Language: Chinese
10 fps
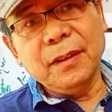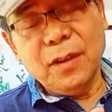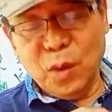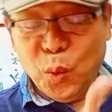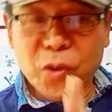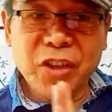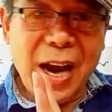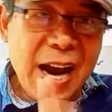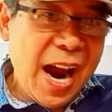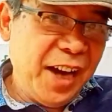罗刹
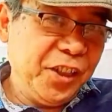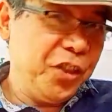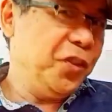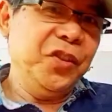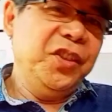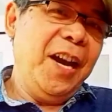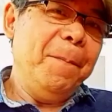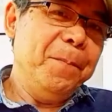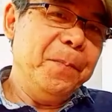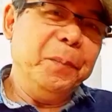海市》事件
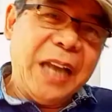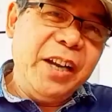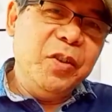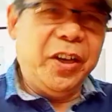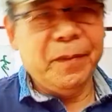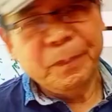不太了解，